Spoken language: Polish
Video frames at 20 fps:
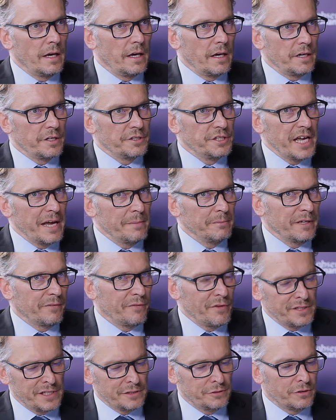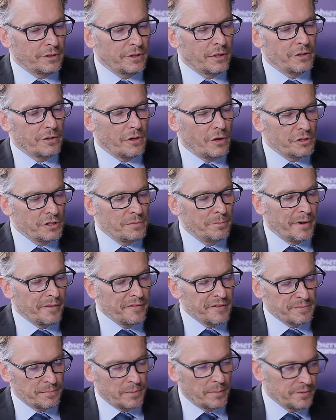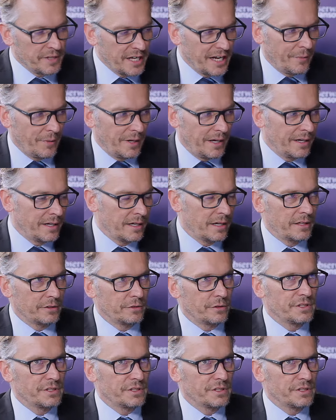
Chciałem nawiązać do tego, o czym Pani wspomniała, do